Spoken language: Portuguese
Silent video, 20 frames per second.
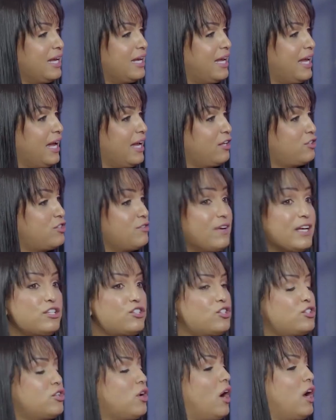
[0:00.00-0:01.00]
Quem tive a
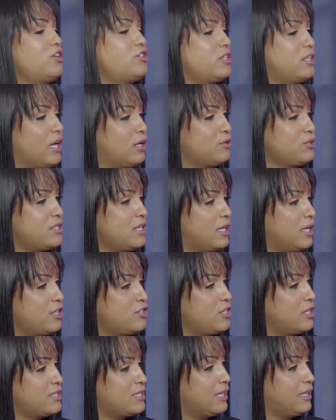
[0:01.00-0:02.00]
sorte da Luciana
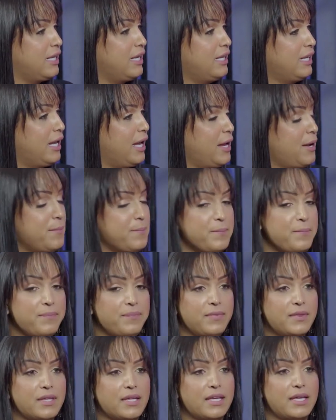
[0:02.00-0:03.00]
Dias atender,
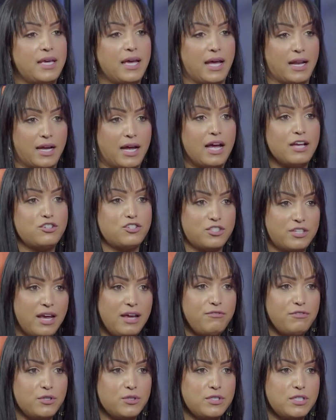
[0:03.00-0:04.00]
que era a
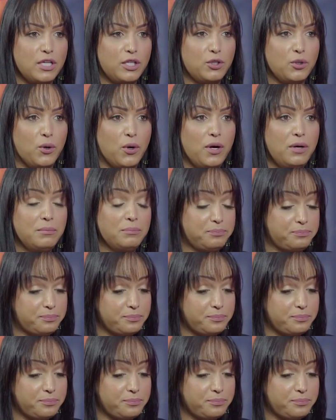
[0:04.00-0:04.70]
chefe uhum. do setor,